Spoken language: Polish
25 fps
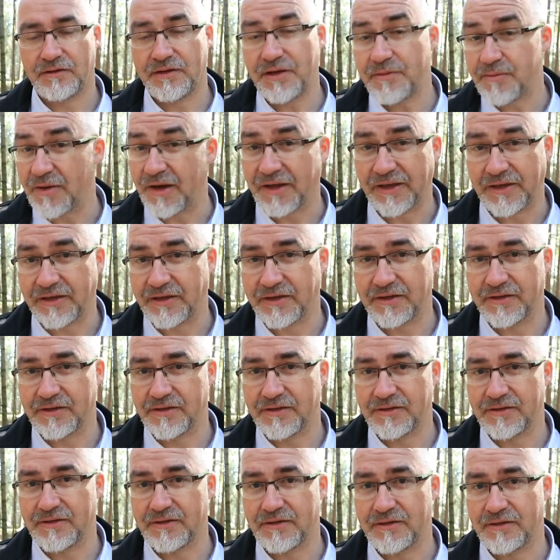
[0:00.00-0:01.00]
Nie ma ich.
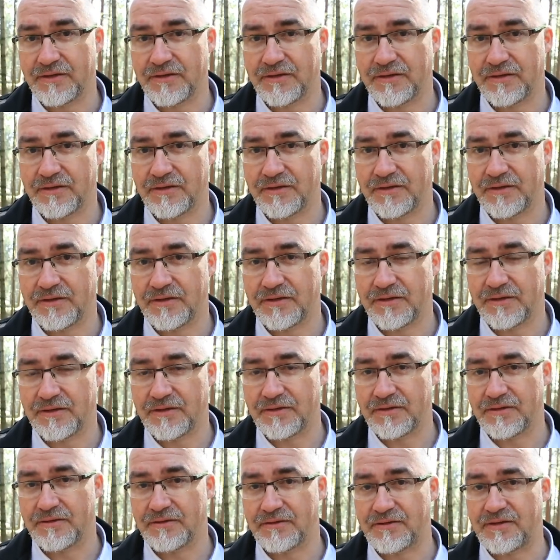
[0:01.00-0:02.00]

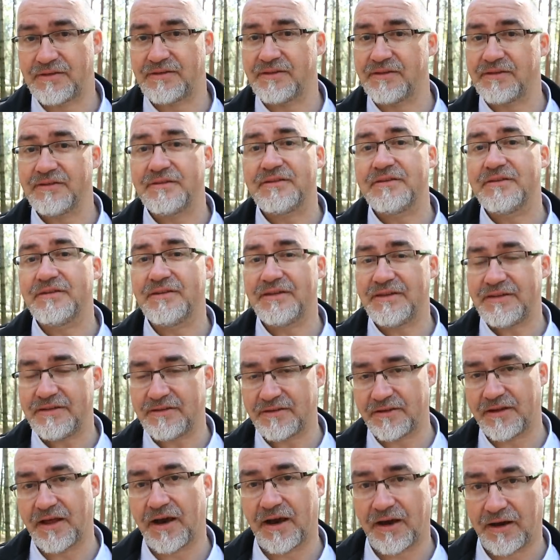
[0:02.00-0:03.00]
Sie sind
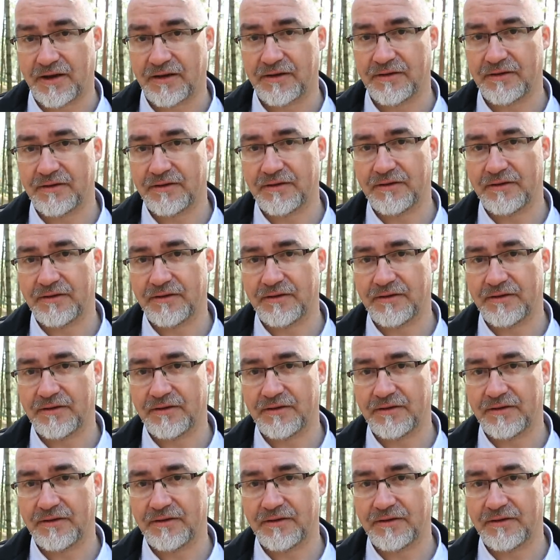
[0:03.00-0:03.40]
nicht da.